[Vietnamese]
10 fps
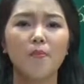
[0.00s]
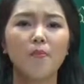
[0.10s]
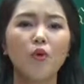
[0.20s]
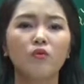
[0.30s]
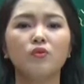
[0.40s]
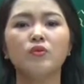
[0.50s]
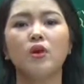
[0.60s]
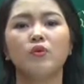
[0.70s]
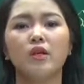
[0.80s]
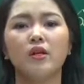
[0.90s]
một phút
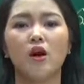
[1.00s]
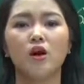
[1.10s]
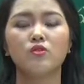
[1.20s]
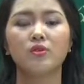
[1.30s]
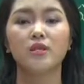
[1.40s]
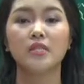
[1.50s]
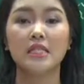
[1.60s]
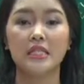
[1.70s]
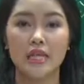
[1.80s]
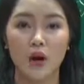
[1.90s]
đầu tiên đó chúng ta
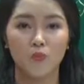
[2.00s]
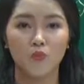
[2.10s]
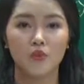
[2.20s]
chỉ đọc